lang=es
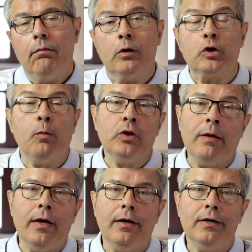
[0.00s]

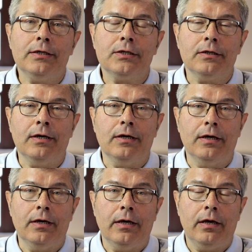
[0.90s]
Mesopotamia es
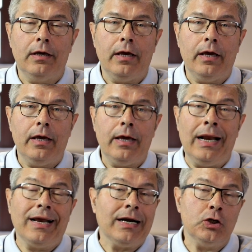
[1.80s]
eh,
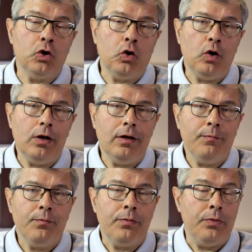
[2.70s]
el crisol
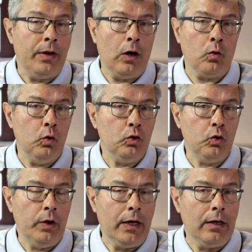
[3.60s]
de la
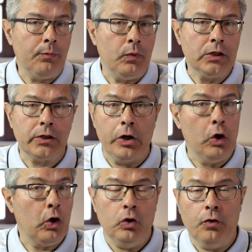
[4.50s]
cultura pues, que
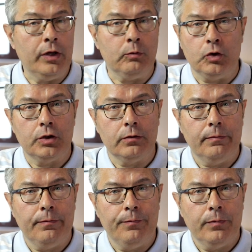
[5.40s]
hoy conocemos.
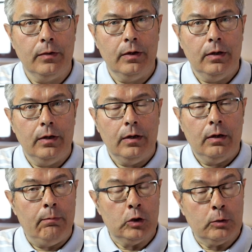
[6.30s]

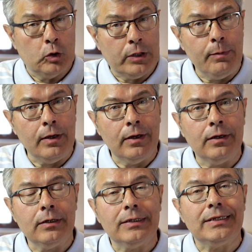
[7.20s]

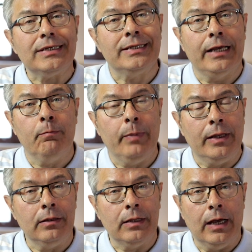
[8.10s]
Mesopotamia se
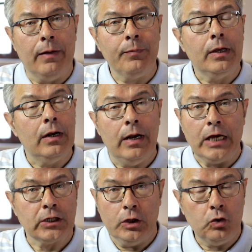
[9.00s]
inventa la
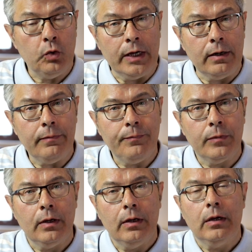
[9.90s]
escritura,
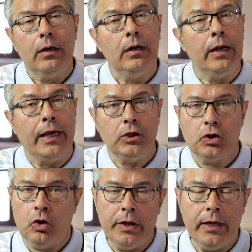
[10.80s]
la
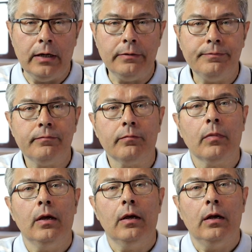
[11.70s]
historia,
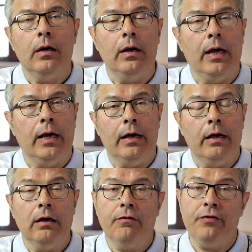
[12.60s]
la